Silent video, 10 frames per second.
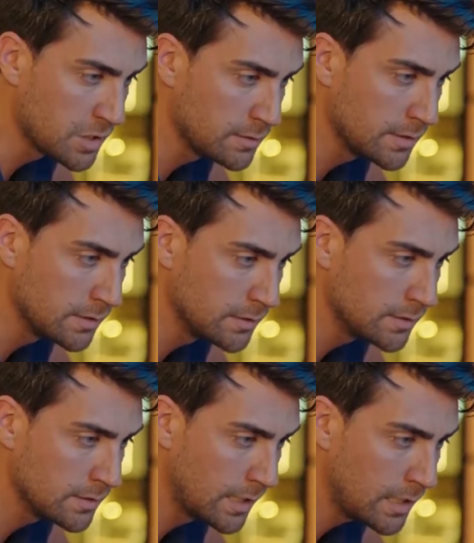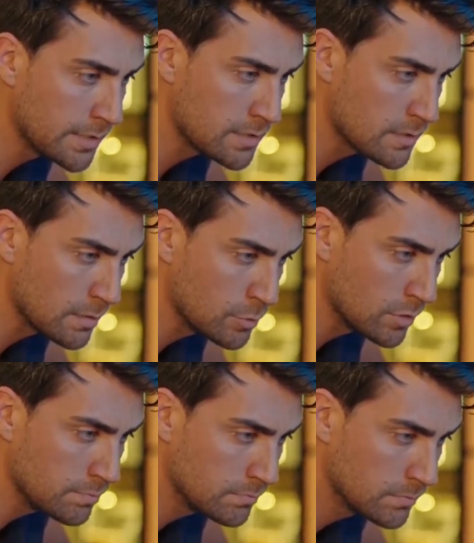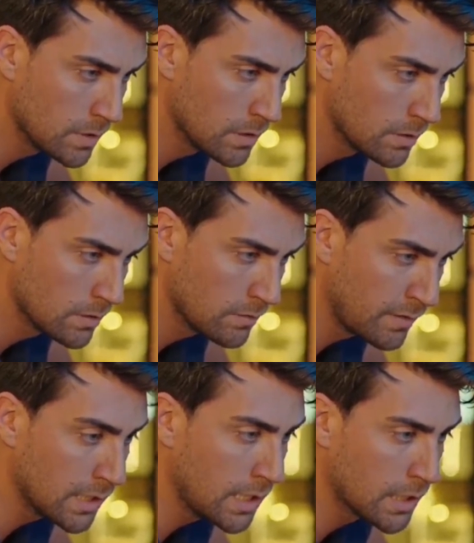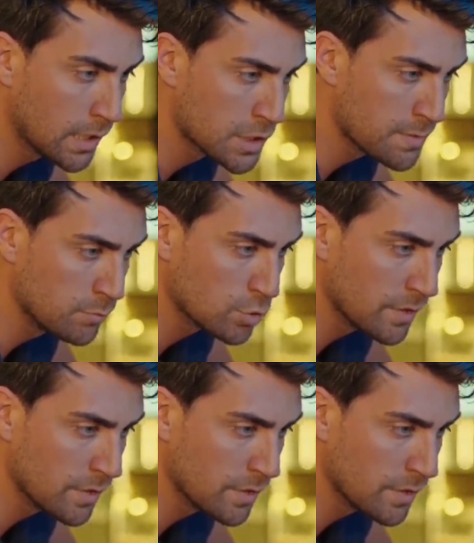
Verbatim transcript: çılgınlığı daha istemiyorum. Vallahi karışmam bu